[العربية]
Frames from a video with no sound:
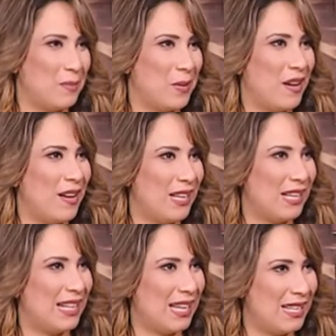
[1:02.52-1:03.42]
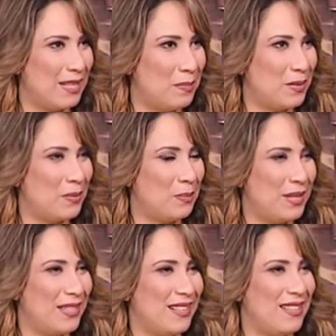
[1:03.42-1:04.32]
بقاع العالم
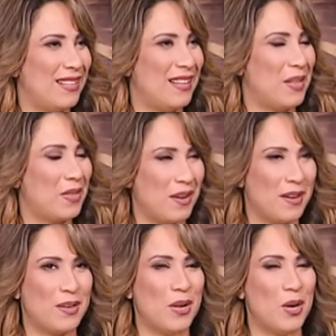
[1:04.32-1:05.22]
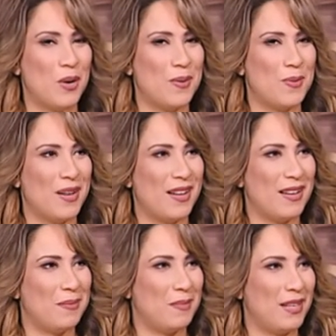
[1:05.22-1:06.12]
من الاثار
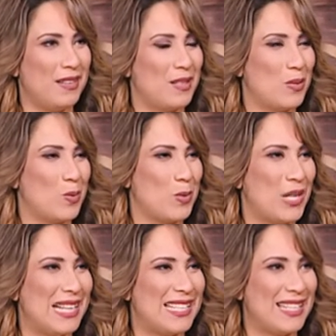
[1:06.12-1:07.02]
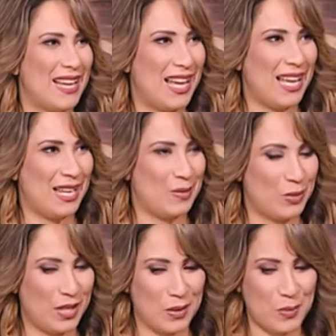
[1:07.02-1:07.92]
ومن سبل السياحه
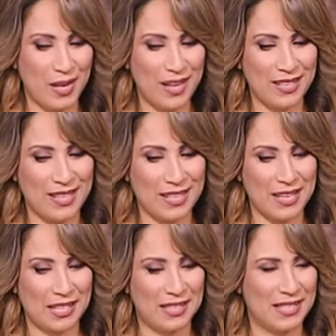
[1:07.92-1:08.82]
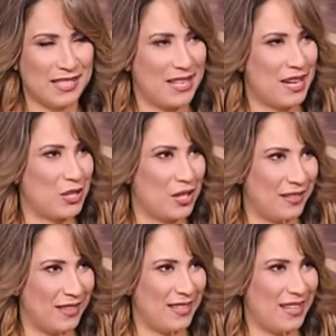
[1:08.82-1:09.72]
المتنوعه يعني عندنا سياحه
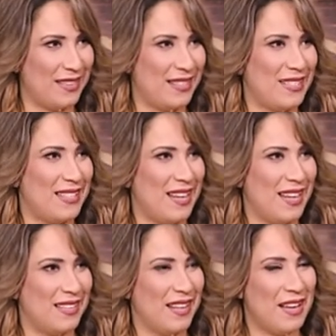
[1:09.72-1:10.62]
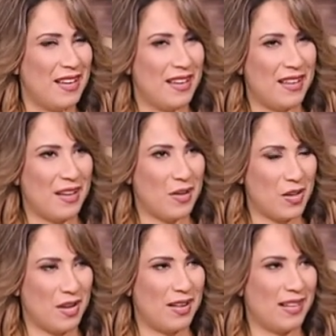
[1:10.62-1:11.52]
شاطئيه عندنا سياحه آه،
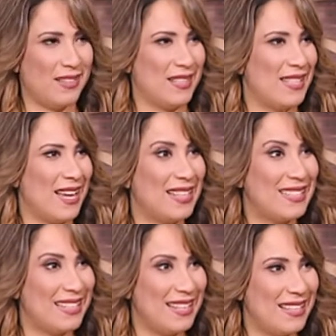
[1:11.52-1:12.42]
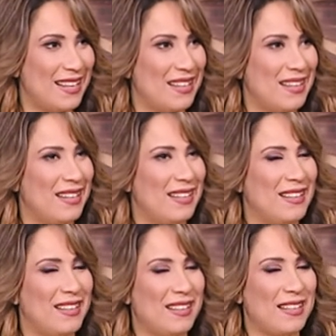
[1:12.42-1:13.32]
اثار عندنا سياحه دينيه
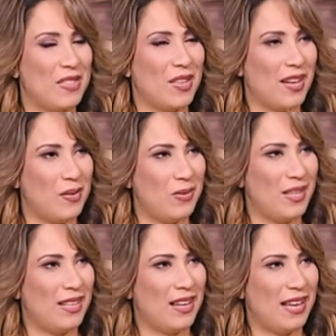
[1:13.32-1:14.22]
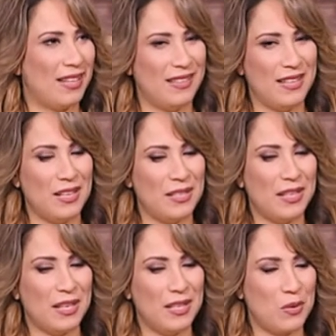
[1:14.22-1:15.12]
آه، ثقافيه عندنا
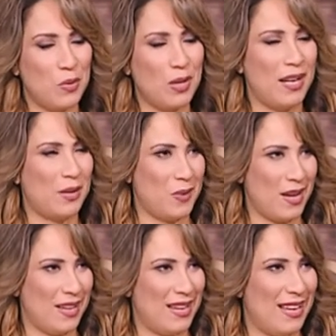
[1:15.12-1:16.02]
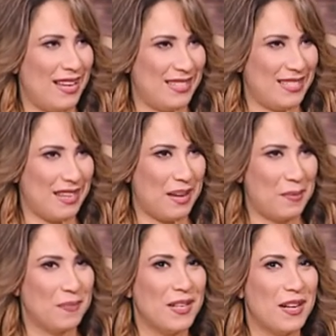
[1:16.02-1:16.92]
يعني كل انواع السياحه
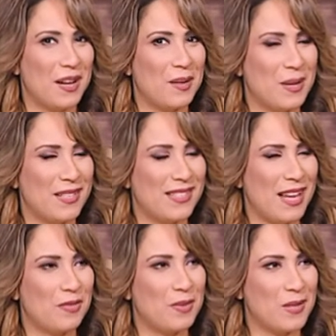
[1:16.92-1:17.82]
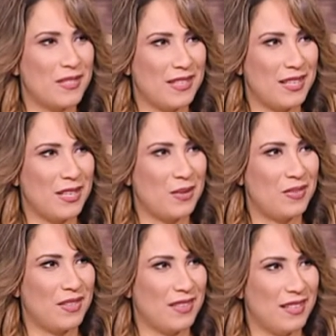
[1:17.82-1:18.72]
اخبار السياحه في مصر ايه
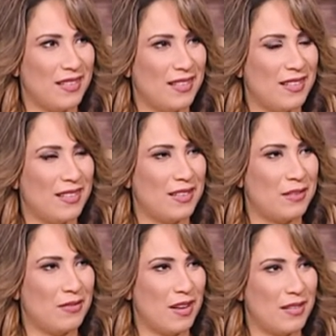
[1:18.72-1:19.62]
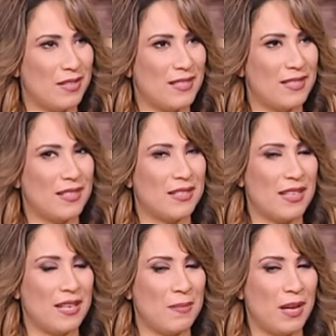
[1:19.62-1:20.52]
في ظل آه، فيروس
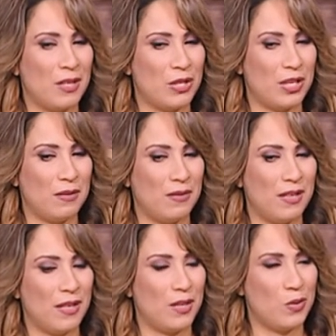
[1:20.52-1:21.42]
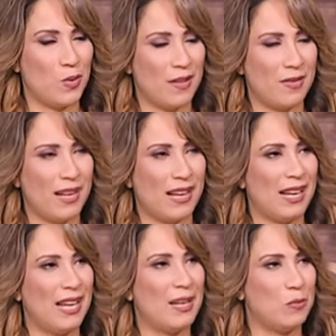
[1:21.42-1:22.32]
زي ما احنا شايفين انه اثر على
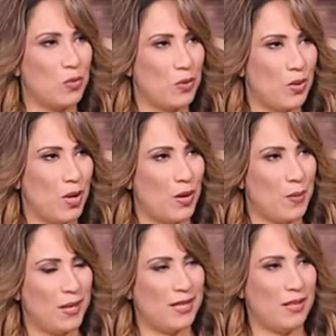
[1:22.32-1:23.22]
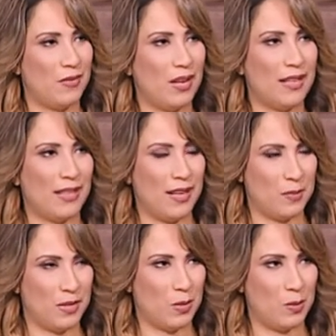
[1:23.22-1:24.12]
العالم كله وليس فقط على
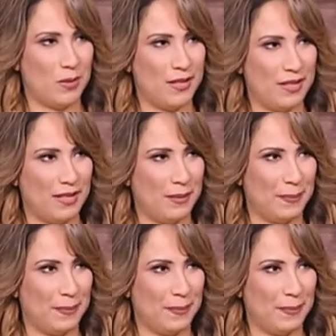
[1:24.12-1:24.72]
مصر والمصريين